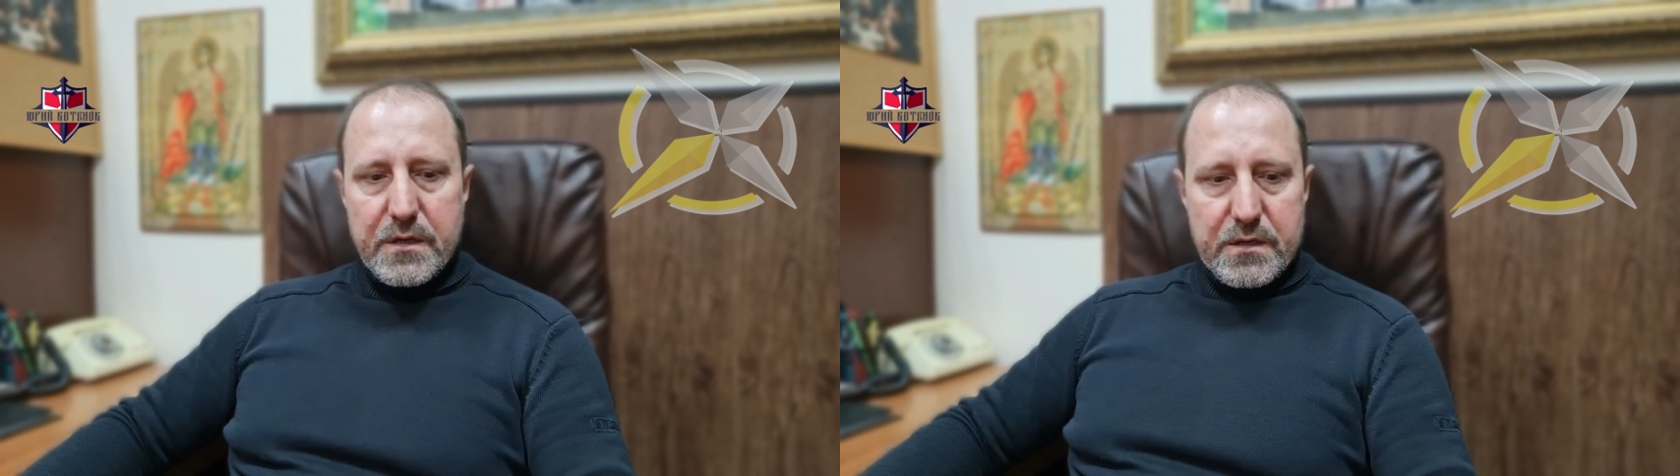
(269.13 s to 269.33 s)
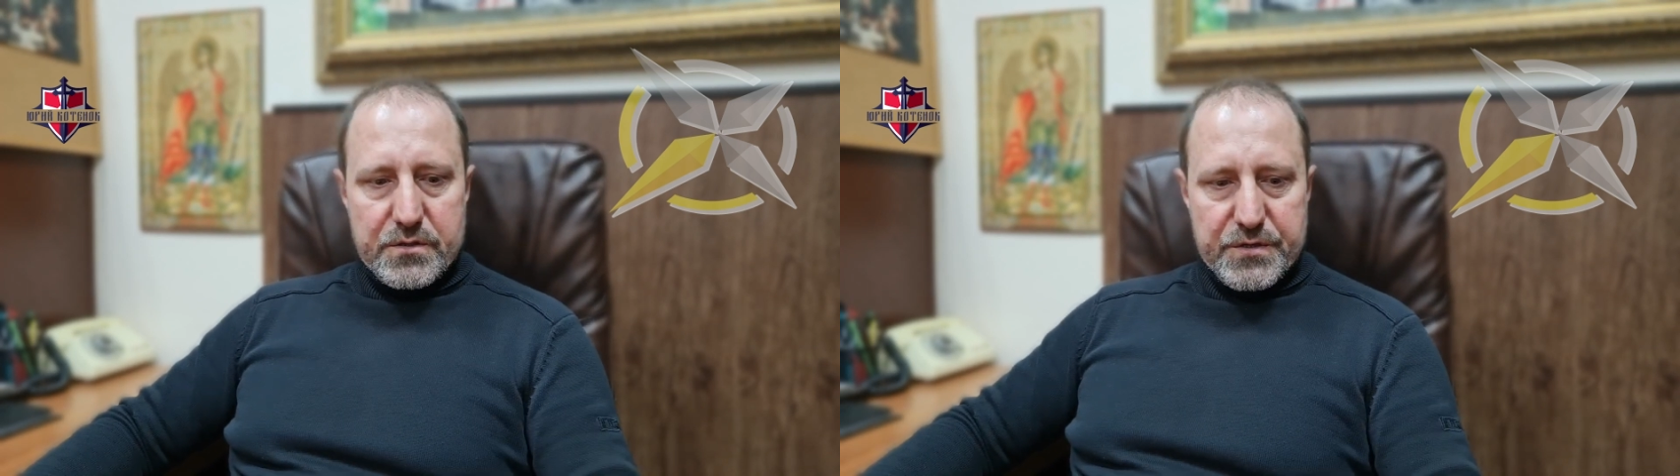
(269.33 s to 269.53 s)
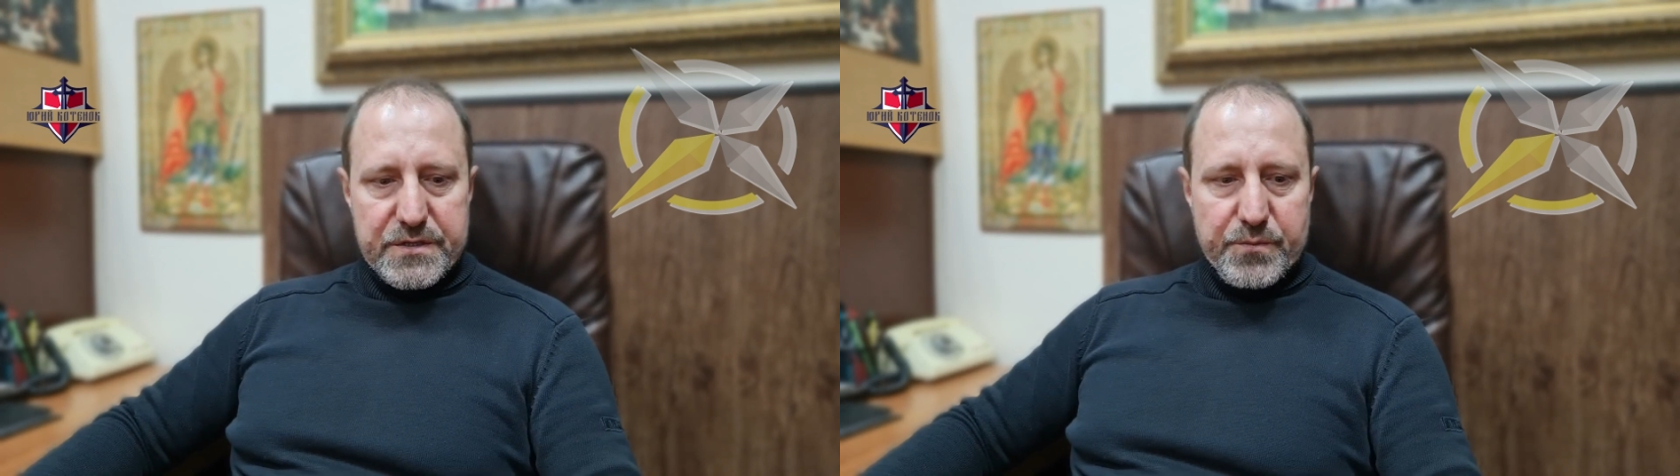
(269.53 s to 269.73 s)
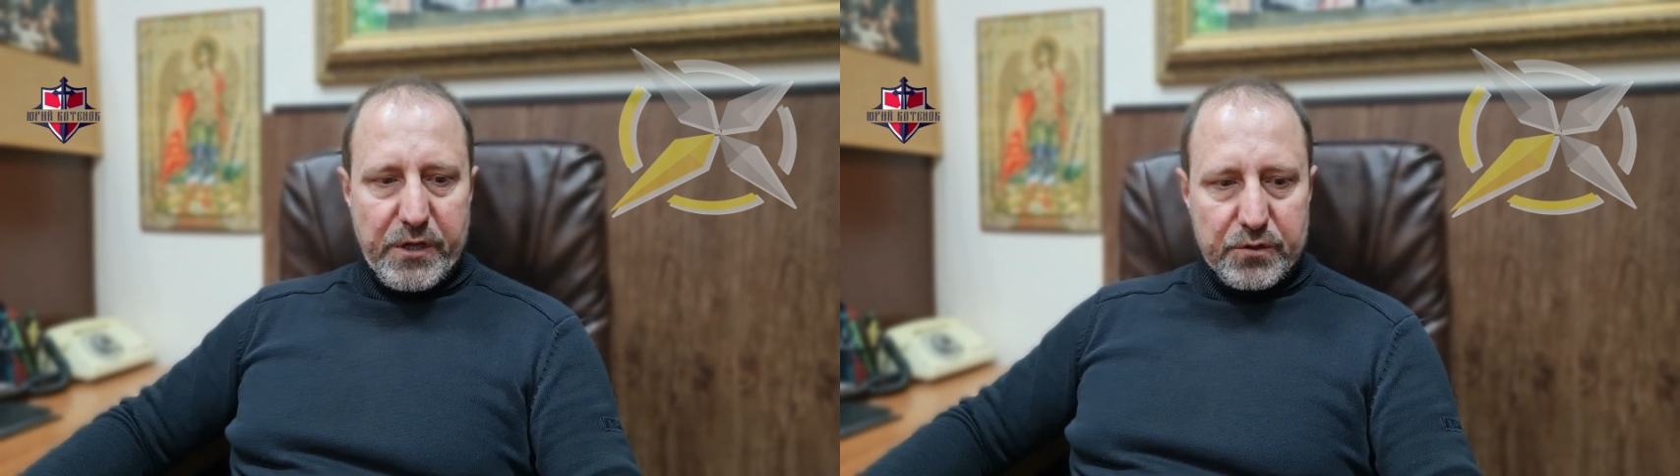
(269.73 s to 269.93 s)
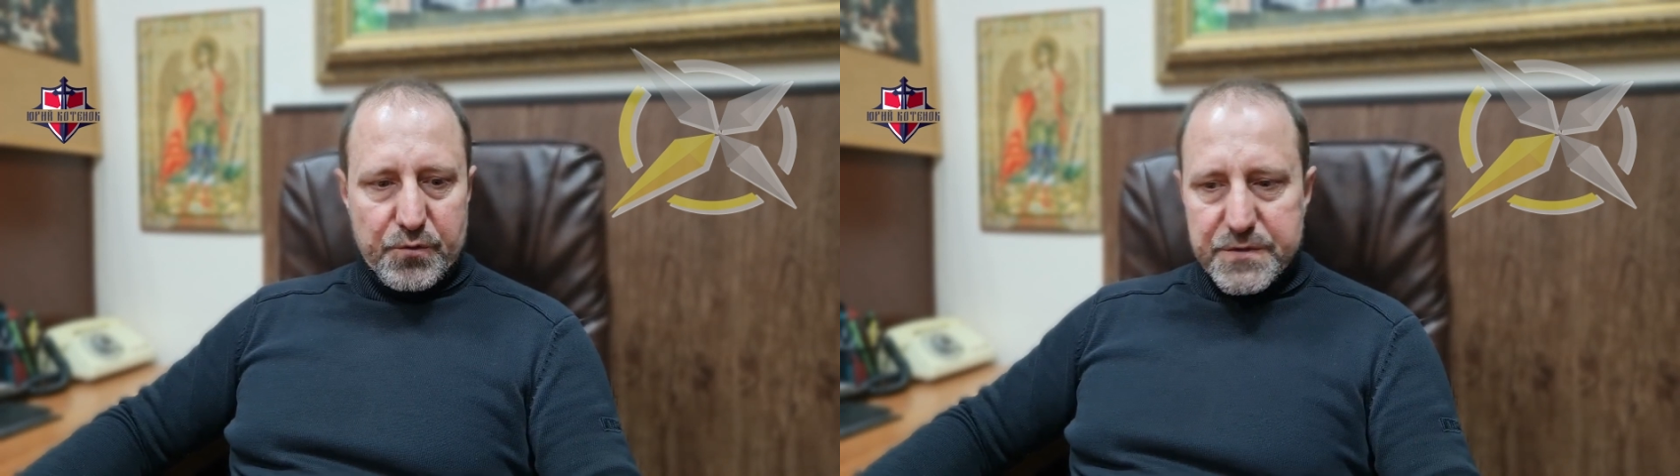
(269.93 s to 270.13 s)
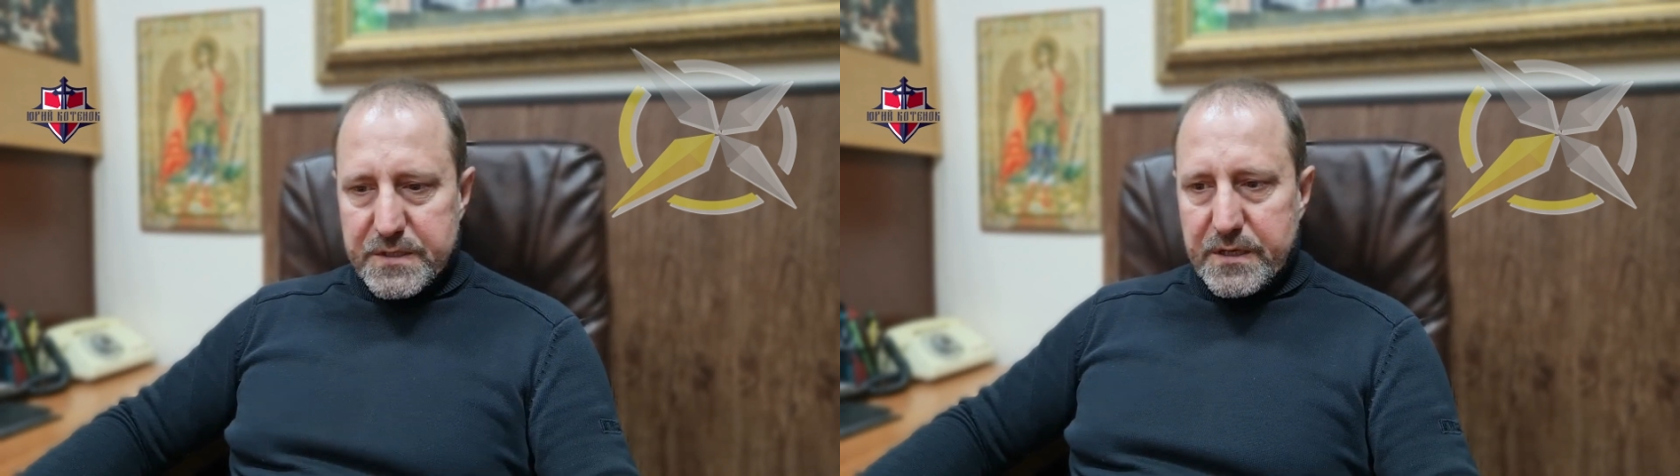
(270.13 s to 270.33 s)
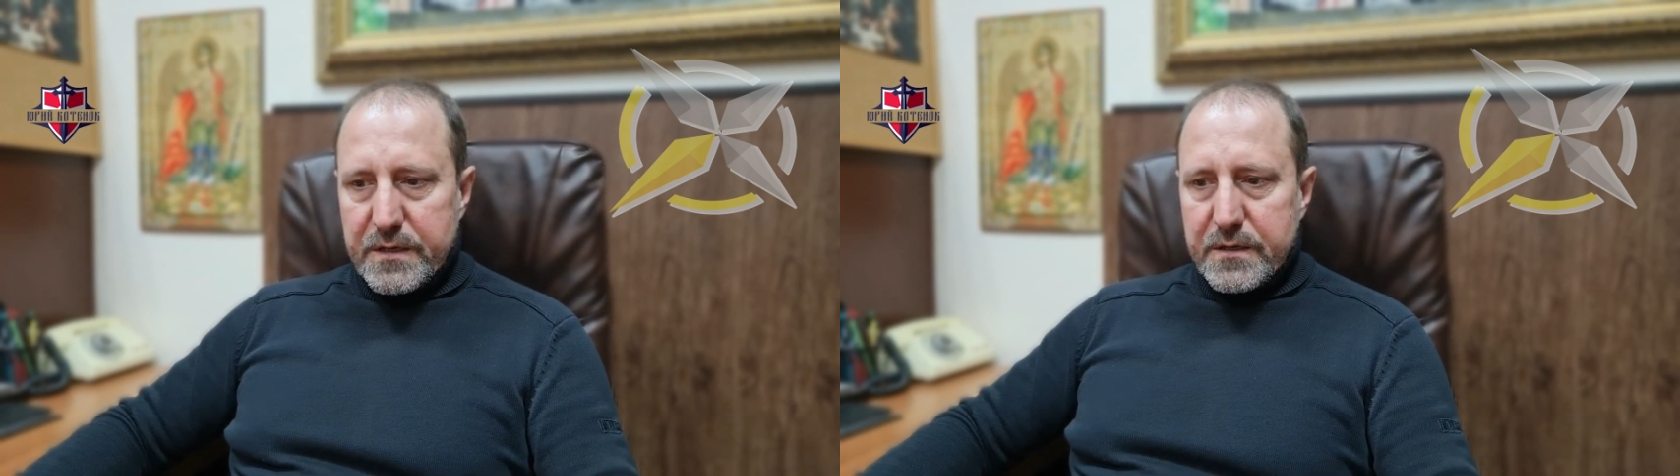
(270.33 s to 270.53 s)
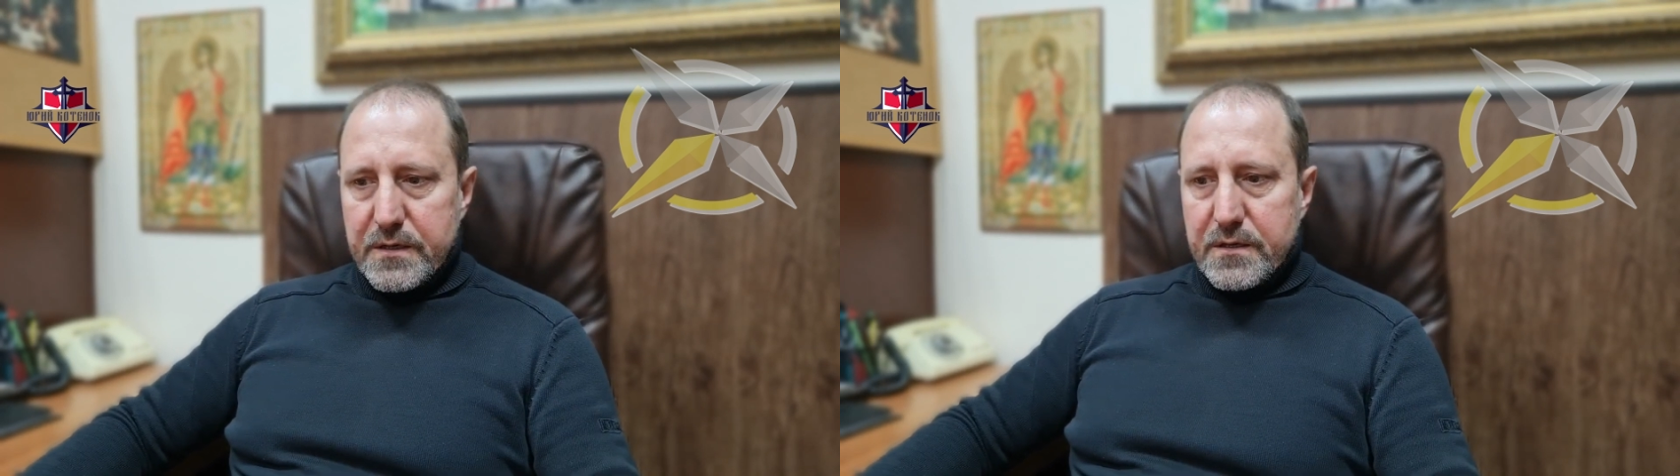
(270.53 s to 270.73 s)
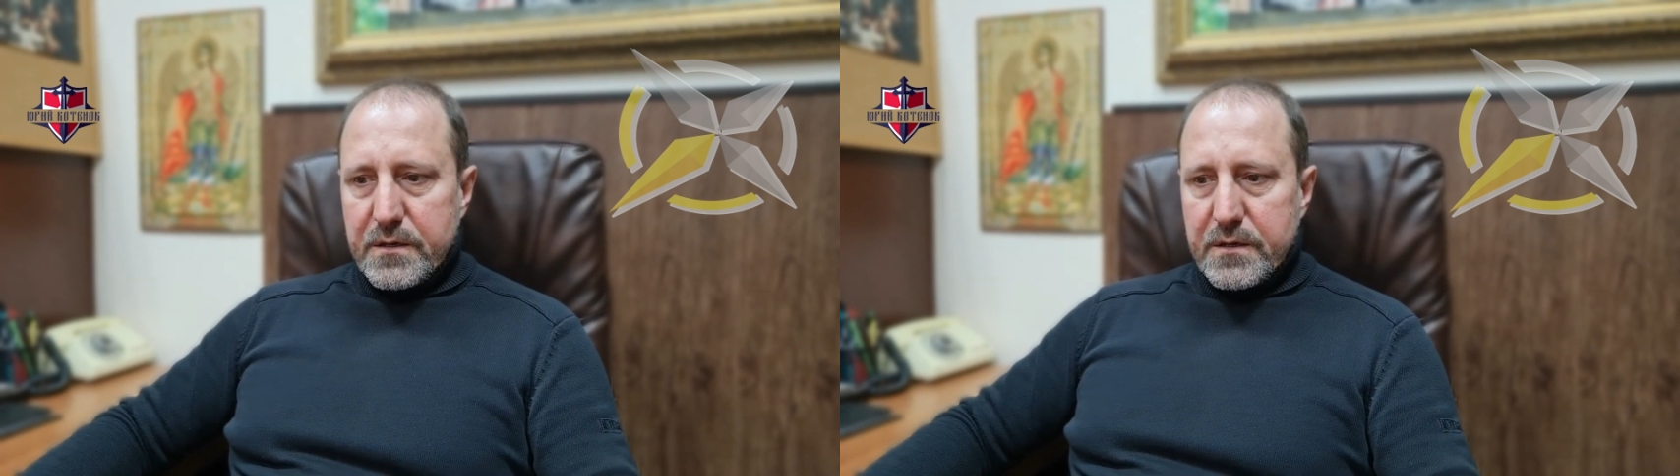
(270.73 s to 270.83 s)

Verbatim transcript: жизнь моих друзей,